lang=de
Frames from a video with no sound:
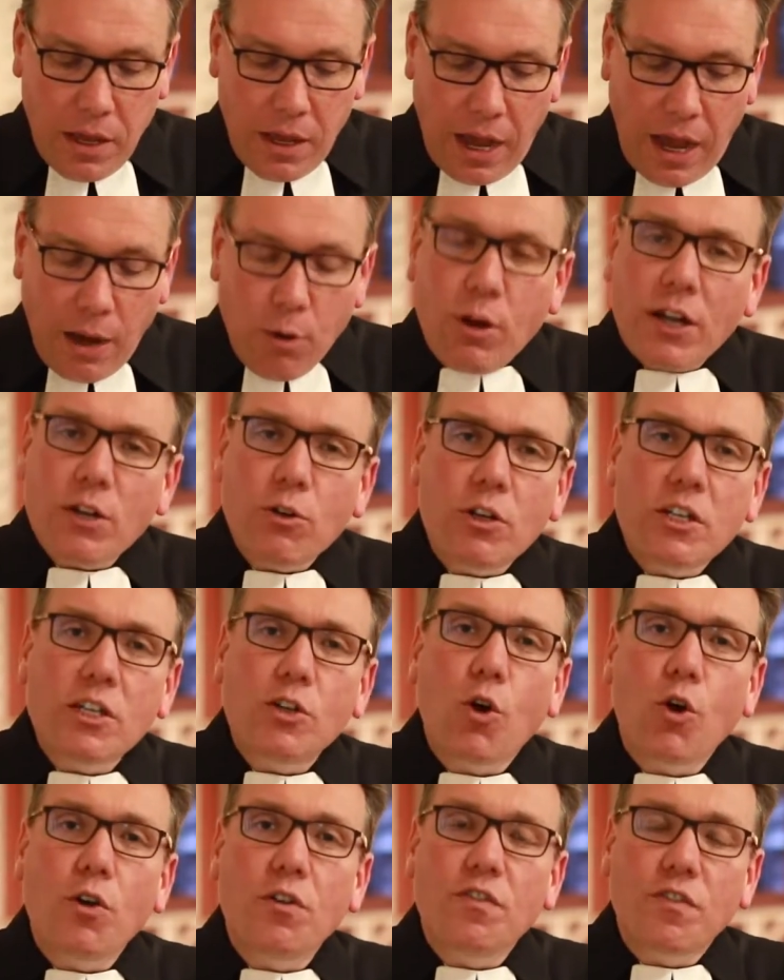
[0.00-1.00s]
Auch an euch
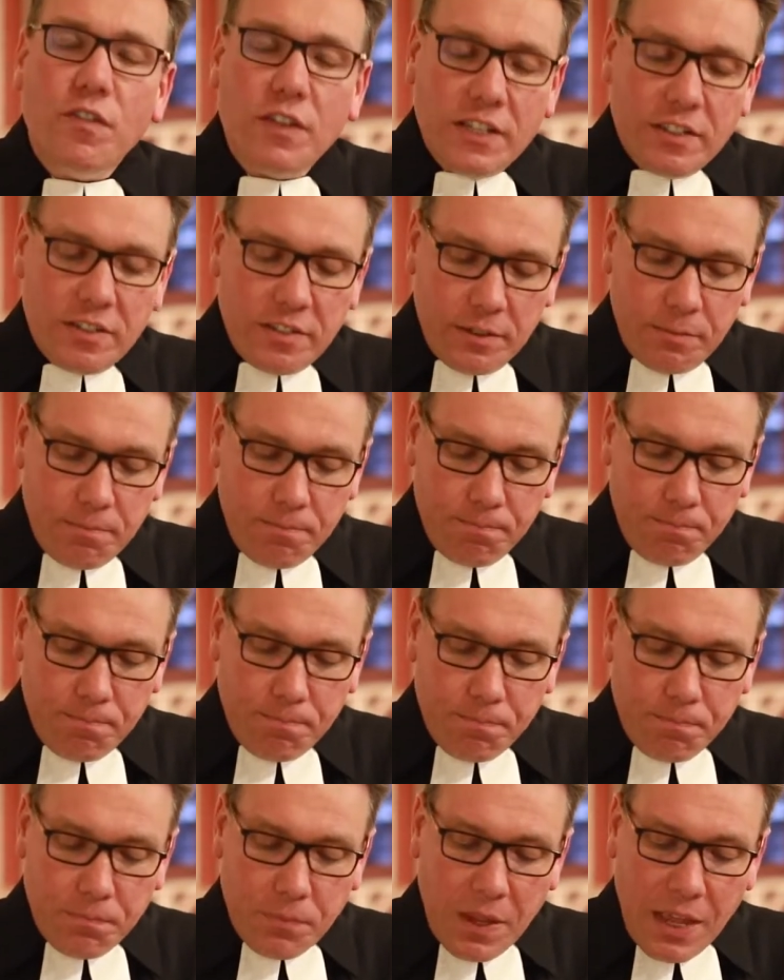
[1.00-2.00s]
Konfis.
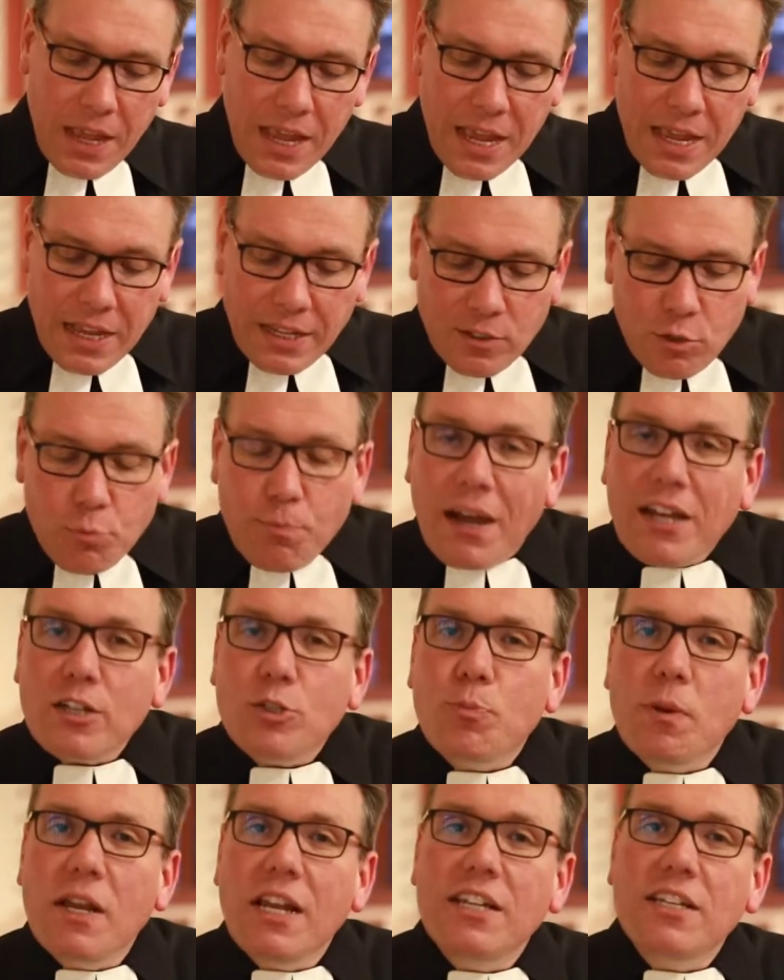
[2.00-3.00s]
Zum
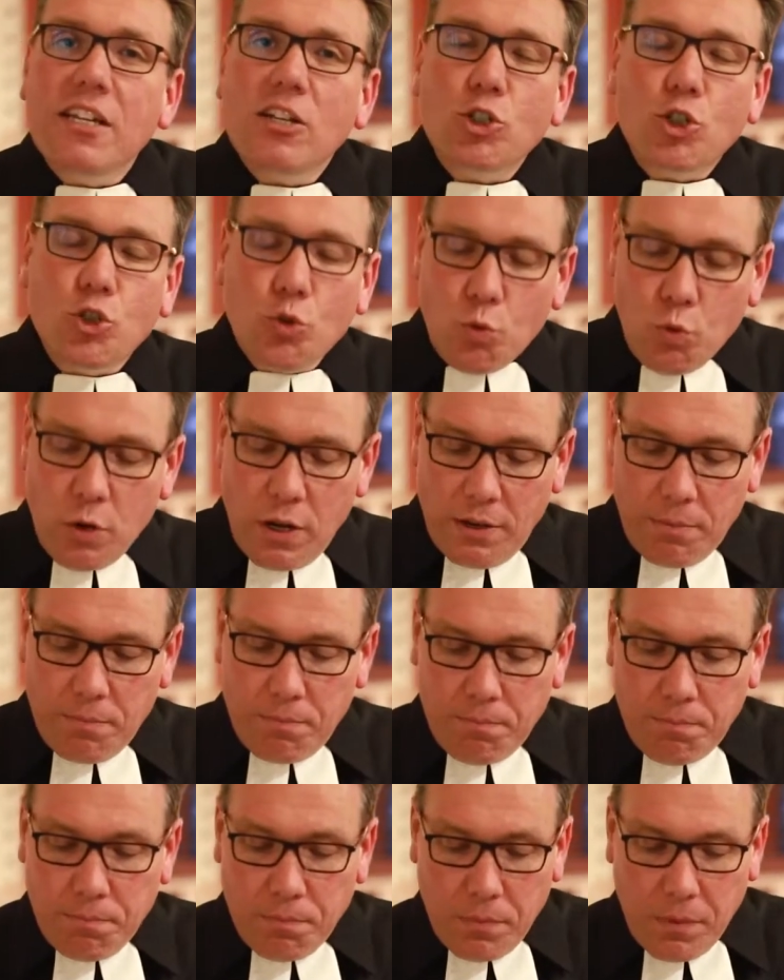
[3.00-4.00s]
Beispiel in der Schule.
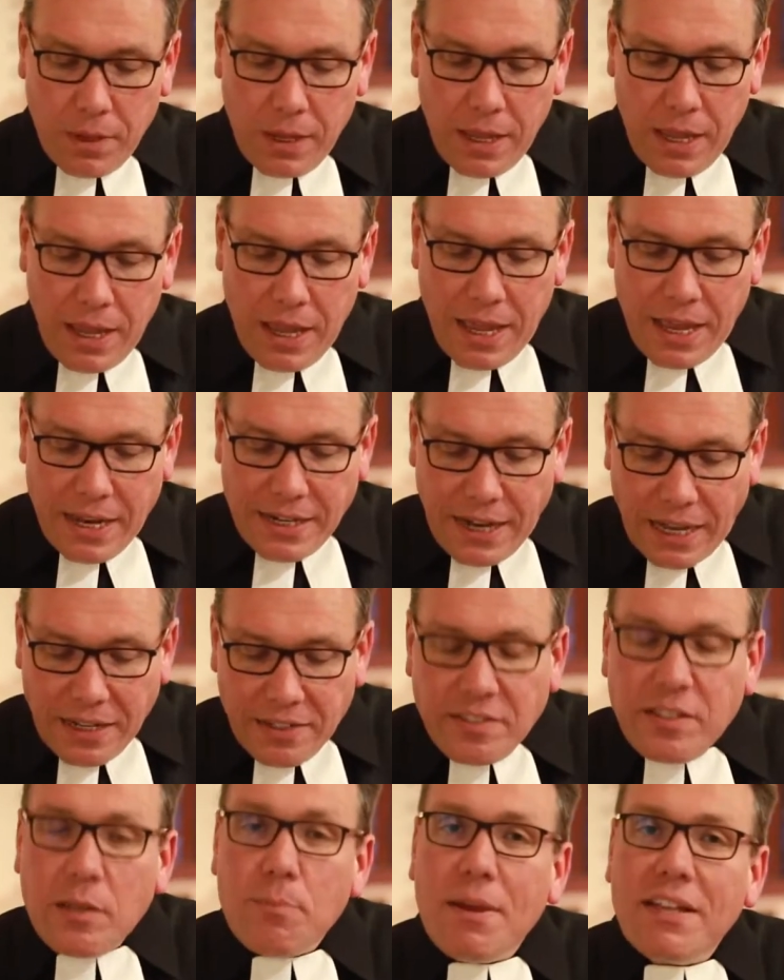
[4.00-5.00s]
Da
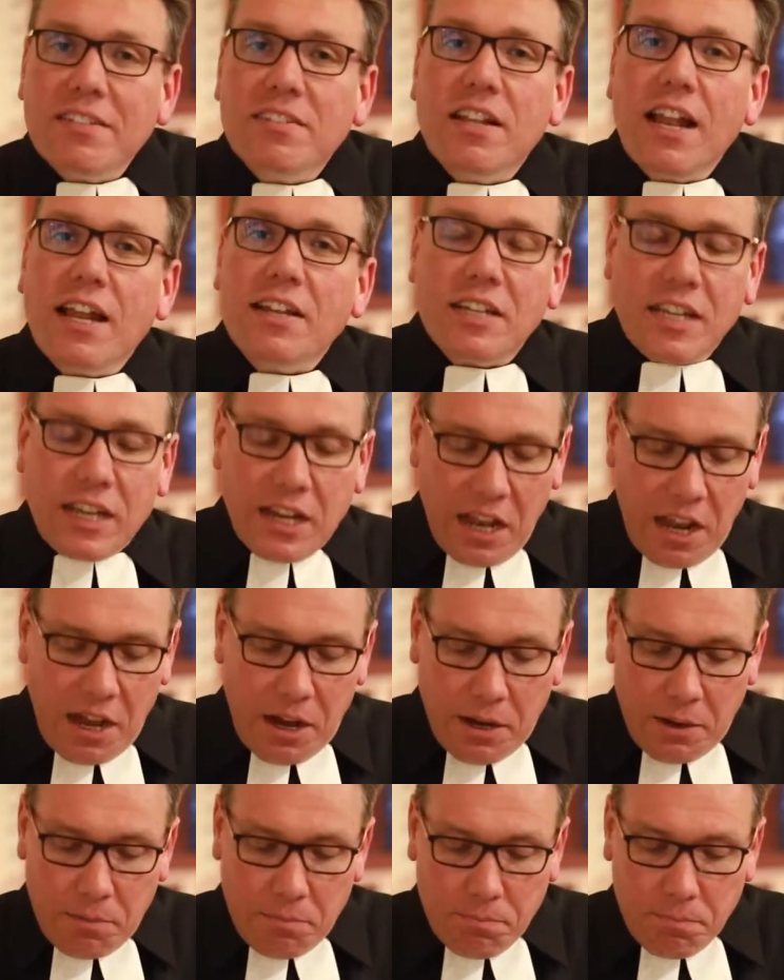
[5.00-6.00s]
ist die Messlatte
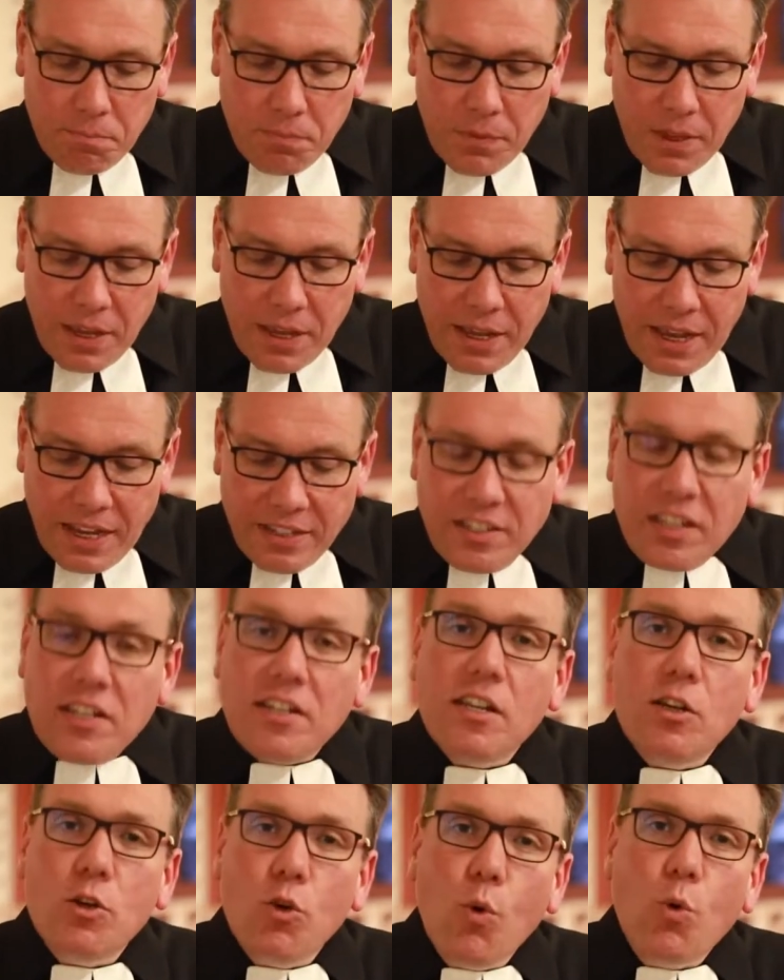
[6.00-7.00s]
klar. Es sind
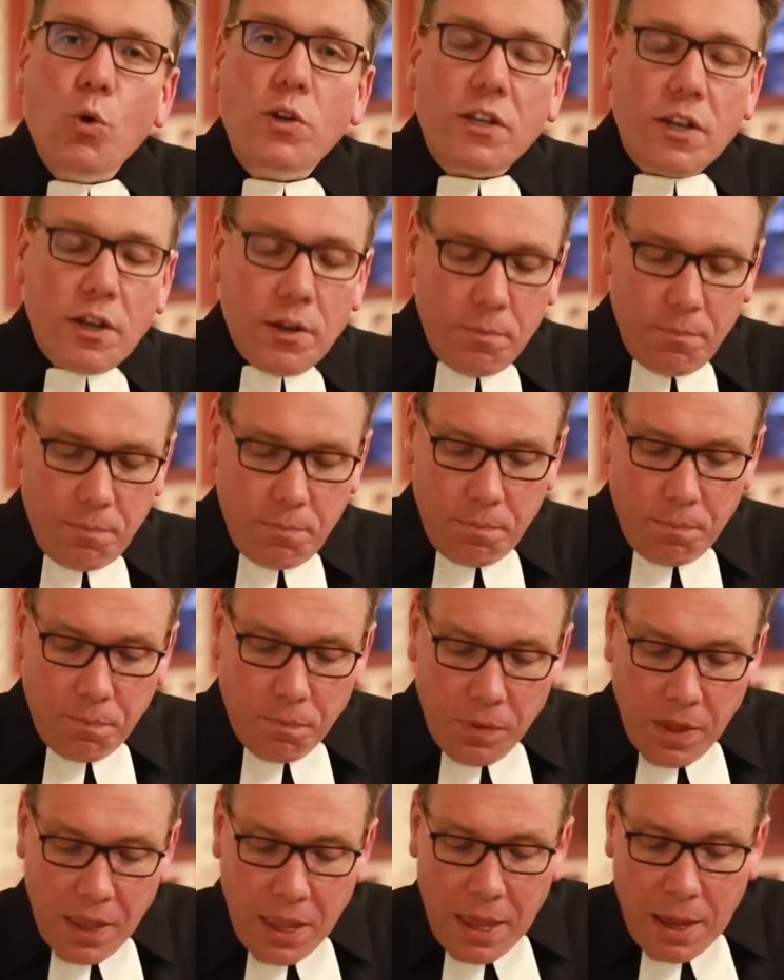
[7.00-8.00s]
die Noten.
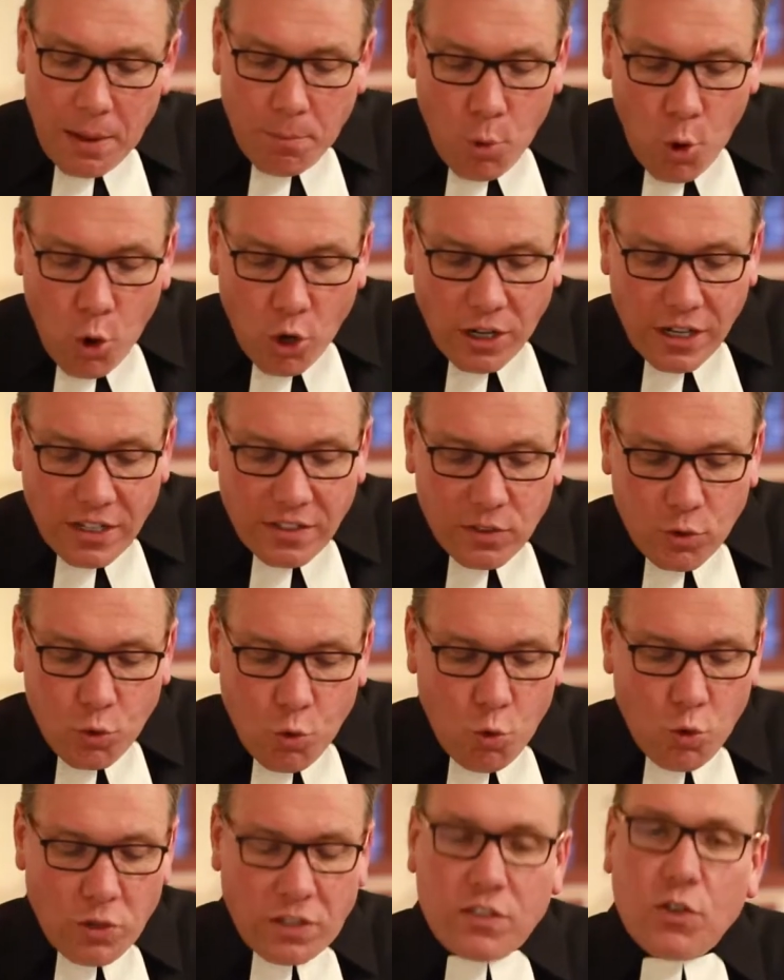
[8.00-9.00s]
Möglichst
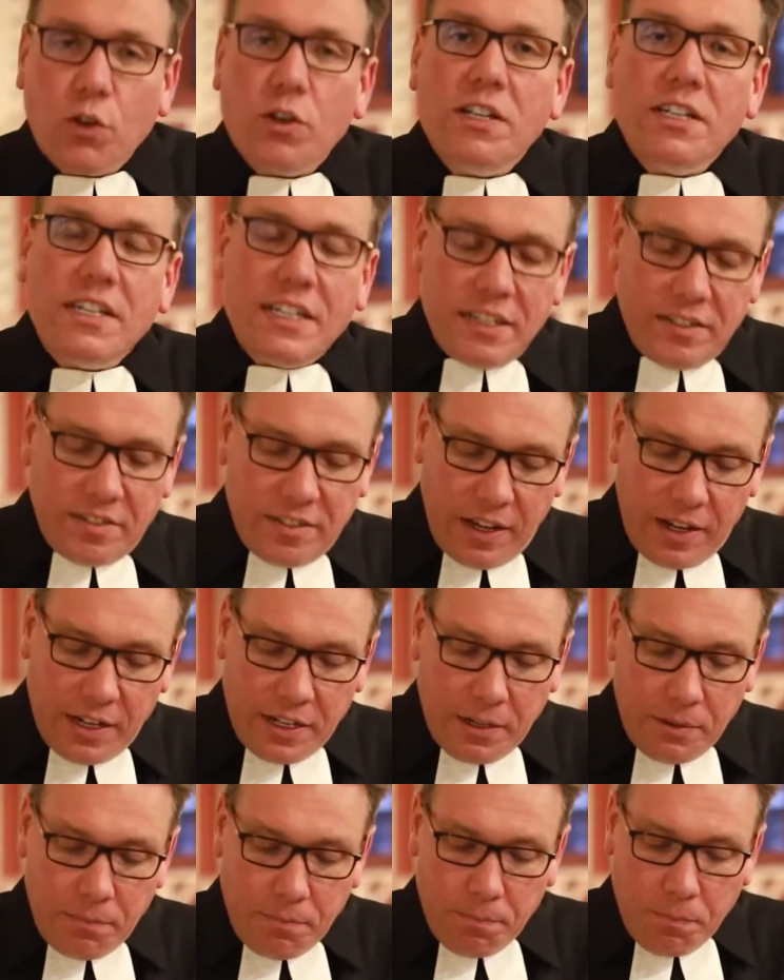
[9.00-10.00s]
gut sollen die
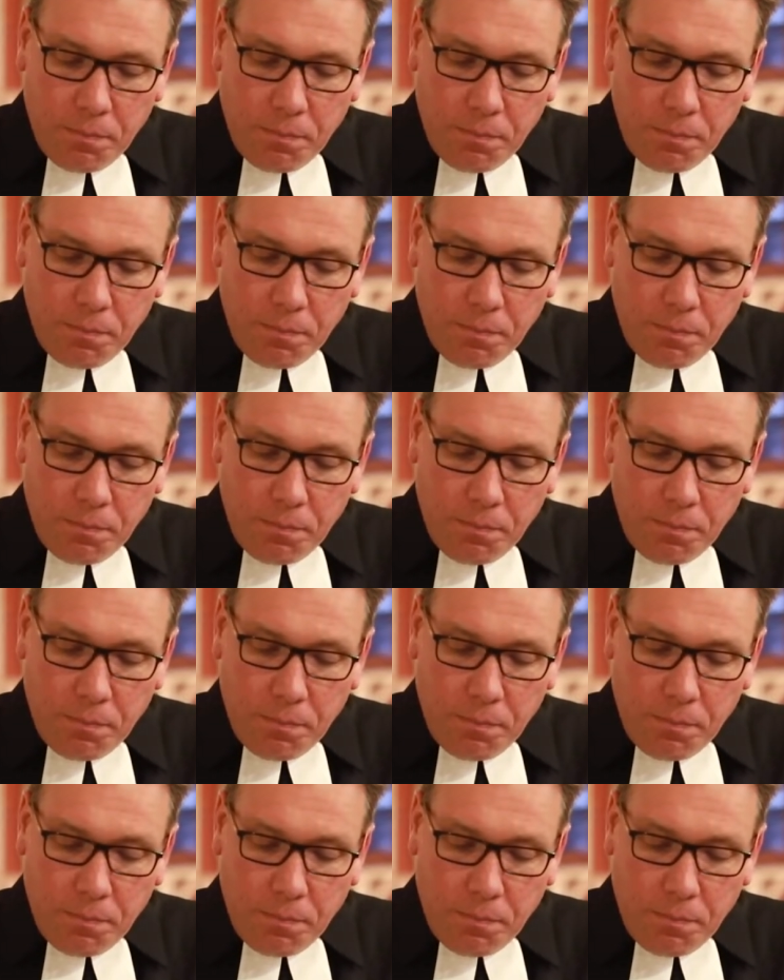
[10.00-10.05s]
sein.